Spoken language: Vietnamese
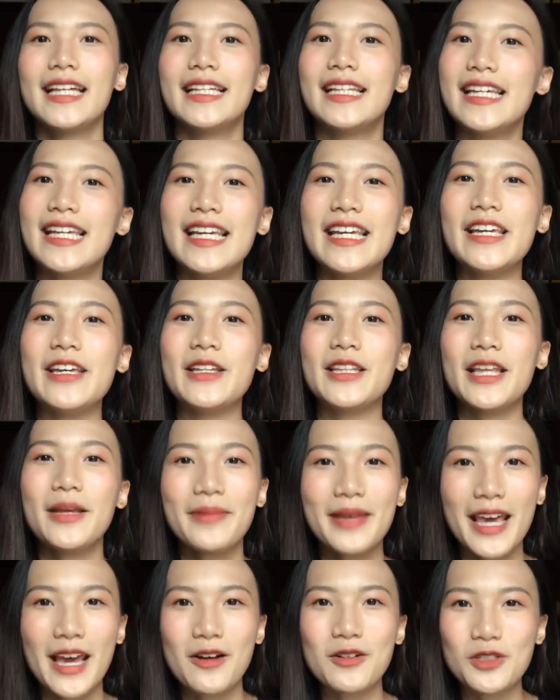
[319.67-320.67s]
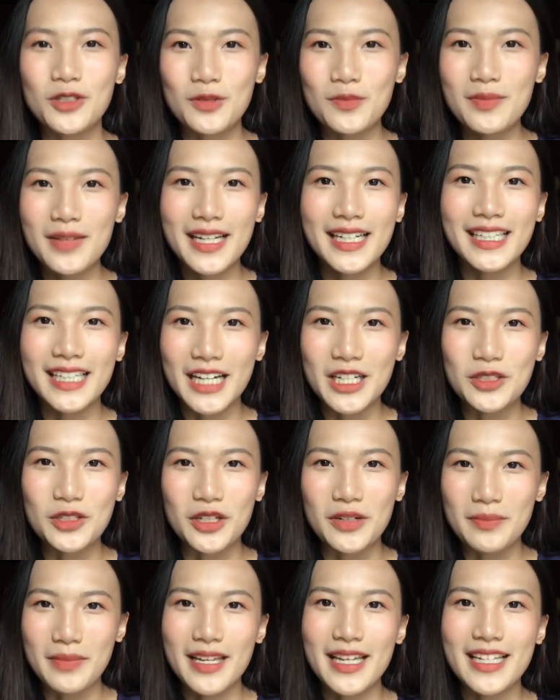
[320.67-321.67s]
thì tiếp theo chúng mình cần
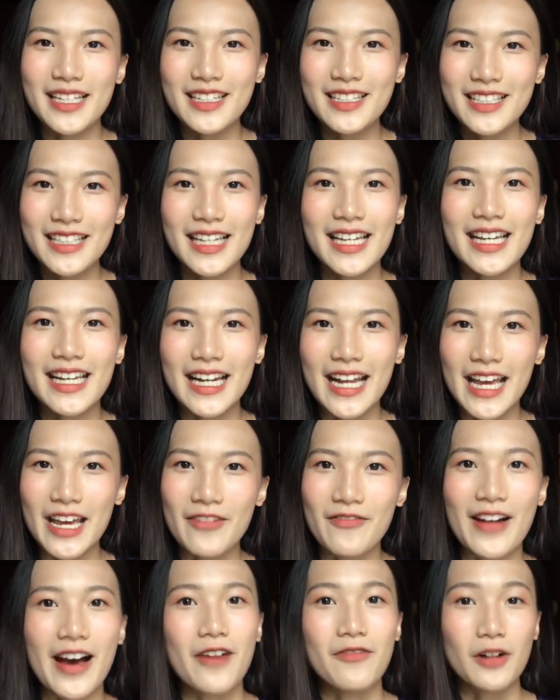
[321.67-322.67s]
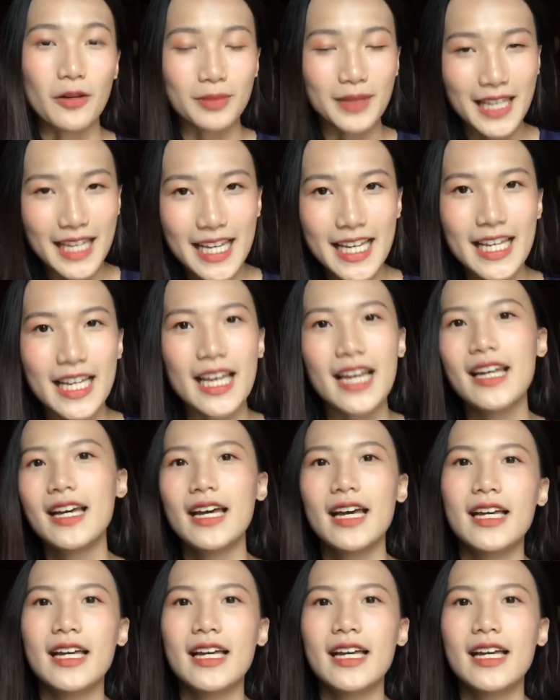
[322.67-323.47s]
chuẩn bị những gì để vào phòng thi